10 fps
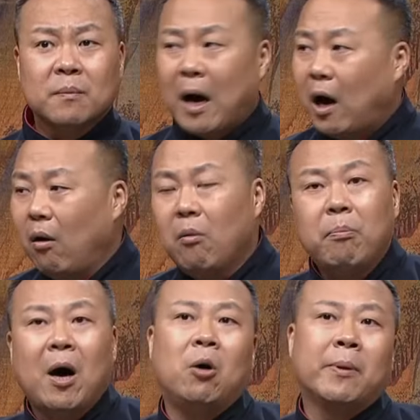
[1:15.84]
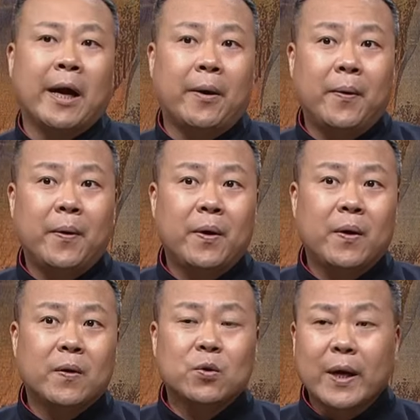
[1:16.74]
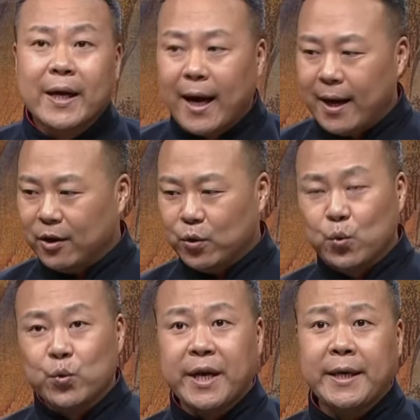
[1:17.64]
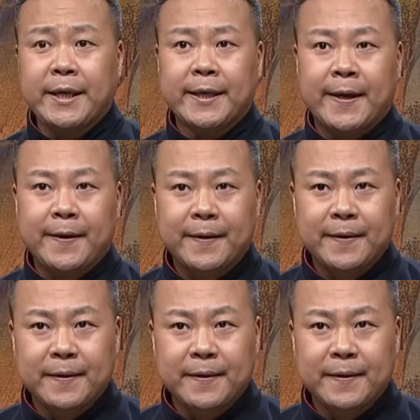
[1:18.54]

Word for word: 跑跑不了，对抗孤身一人，